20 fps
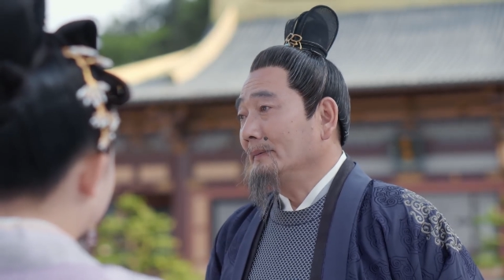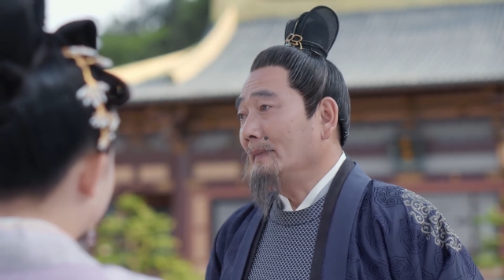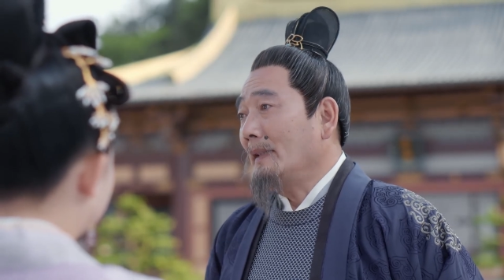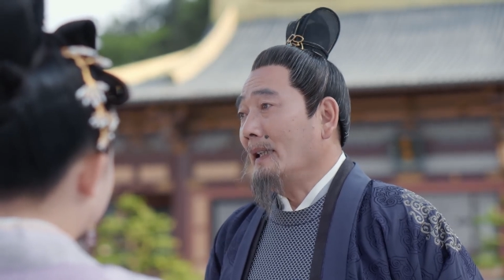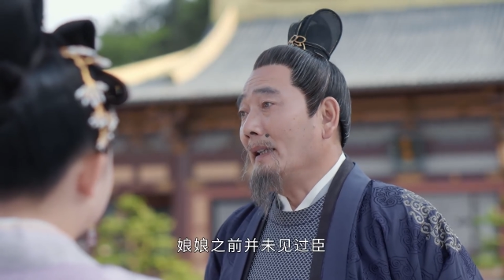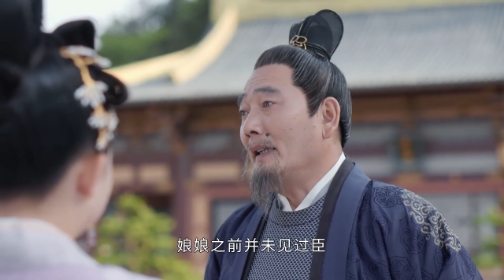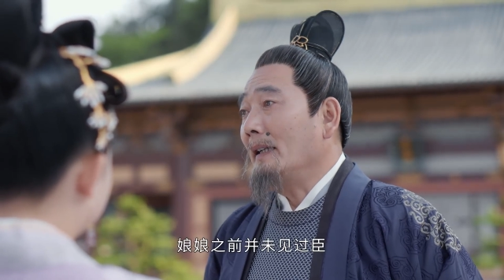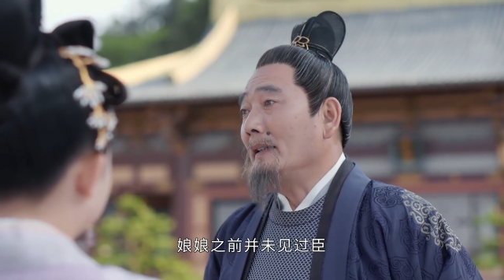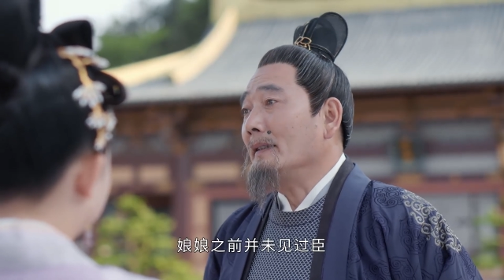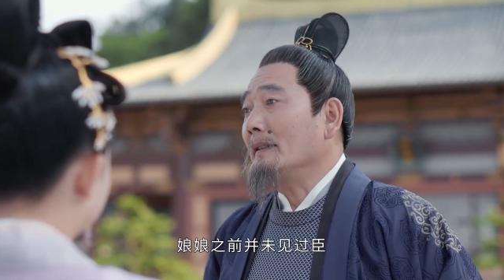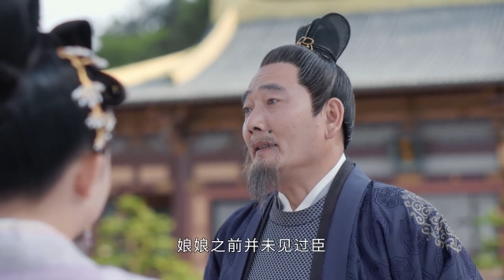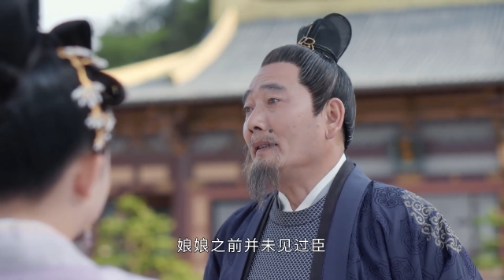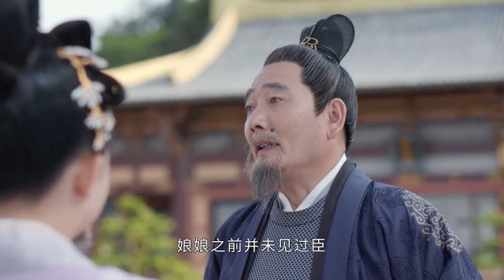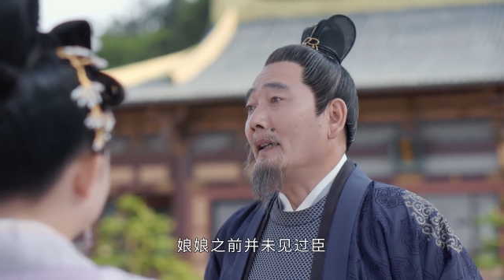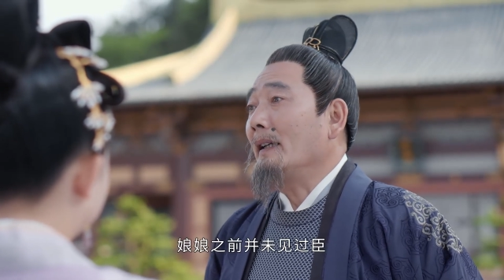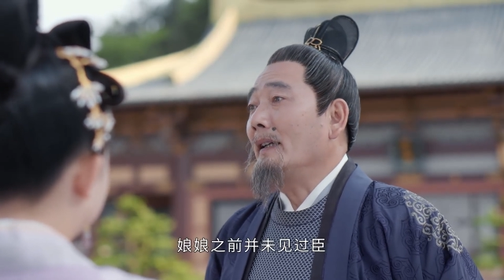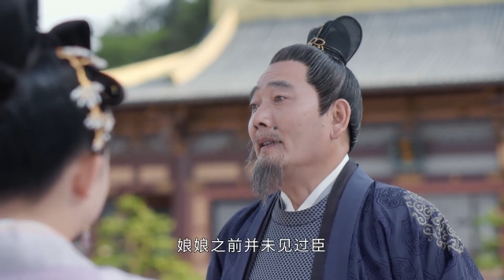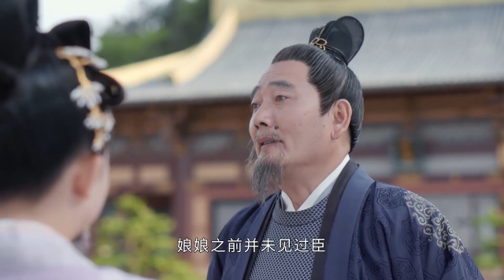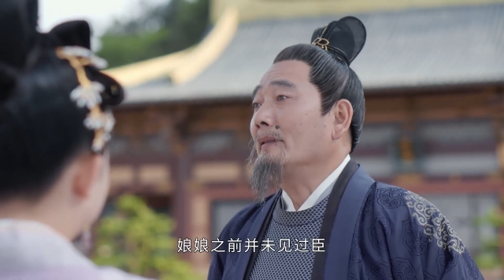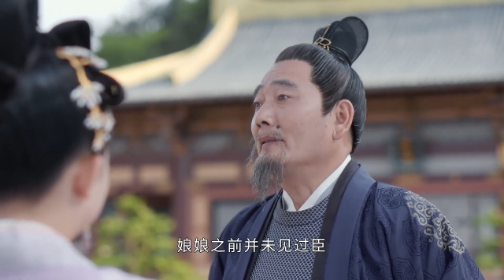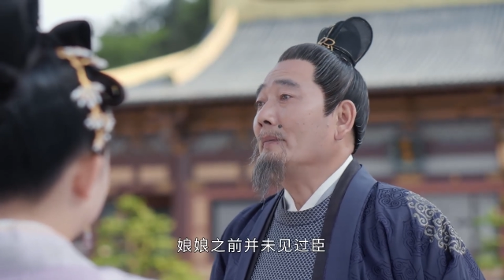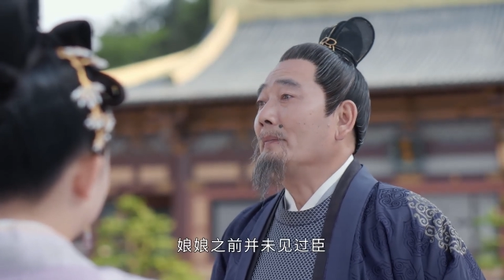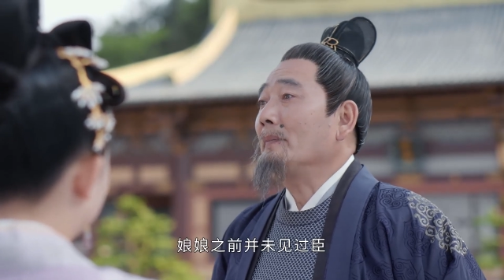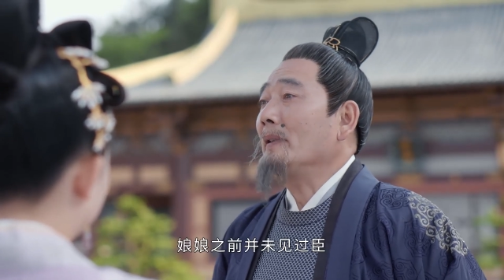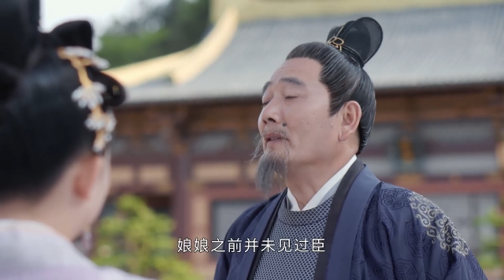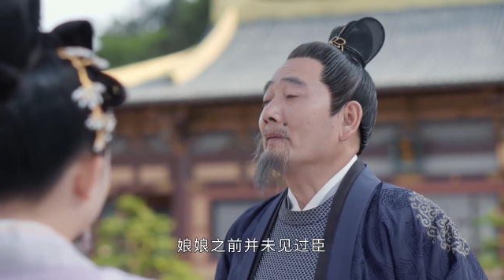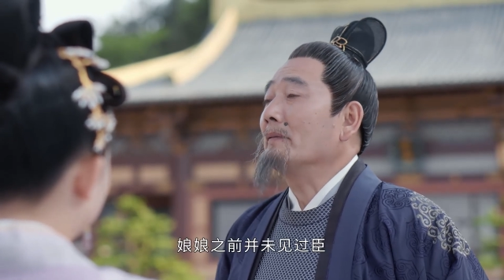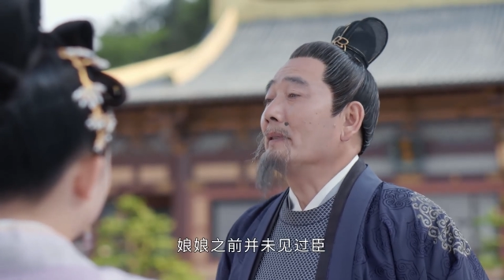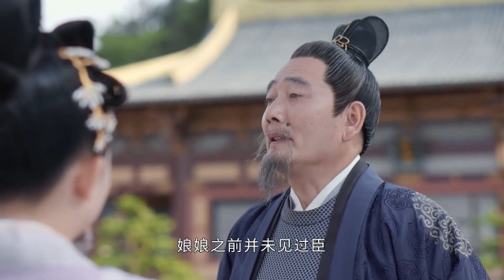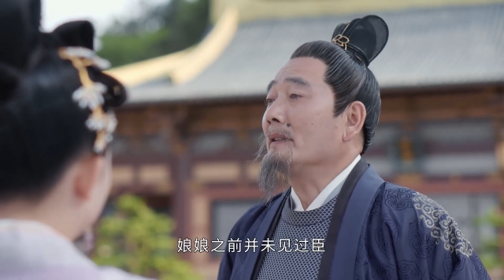娘娘之前
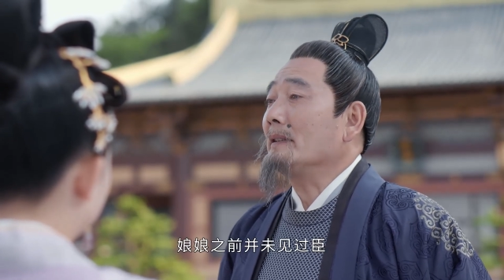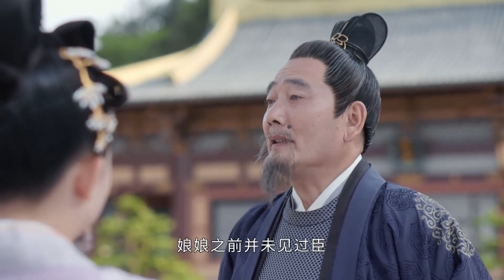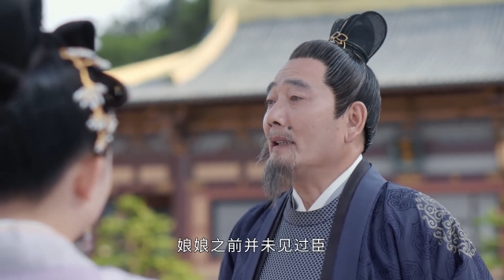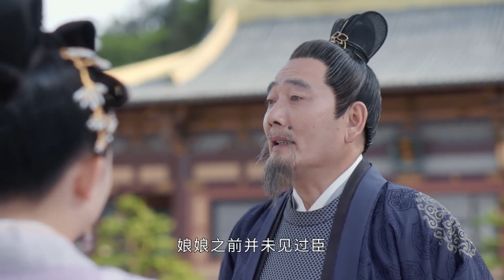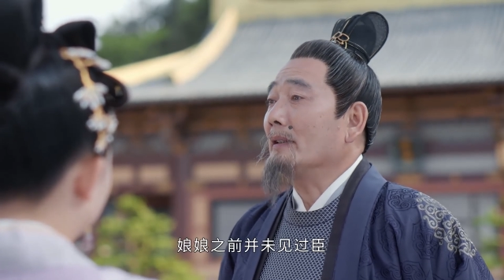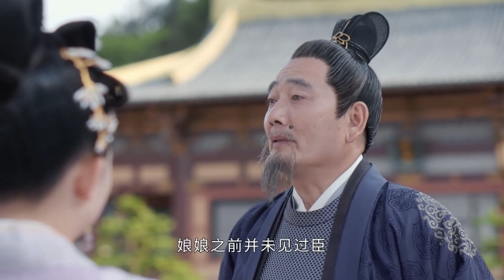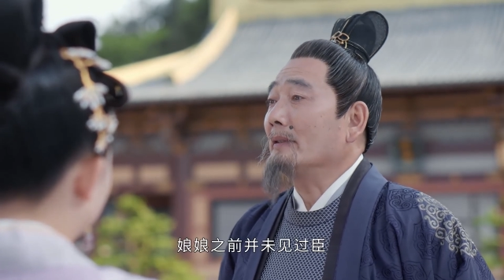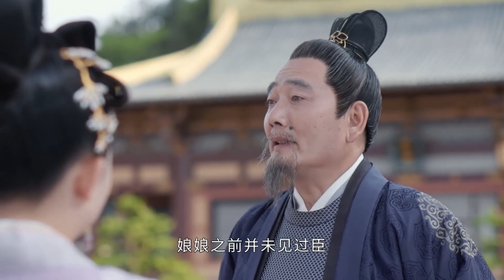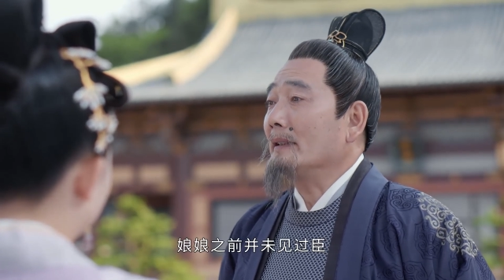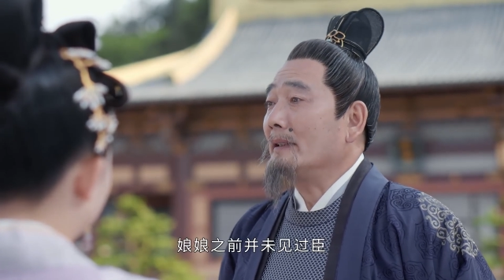并未见过